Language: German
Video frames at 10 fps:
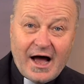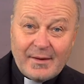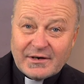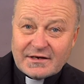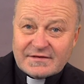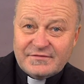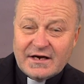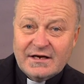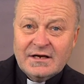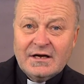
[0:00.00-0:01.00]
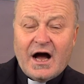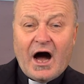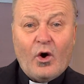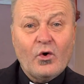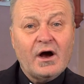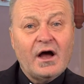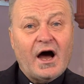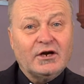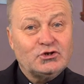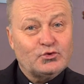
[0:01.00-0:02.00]
Aber dass wir auch
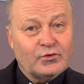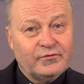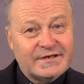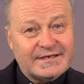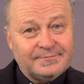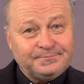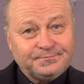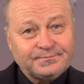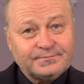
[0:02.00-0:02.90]
ein Stück wissen,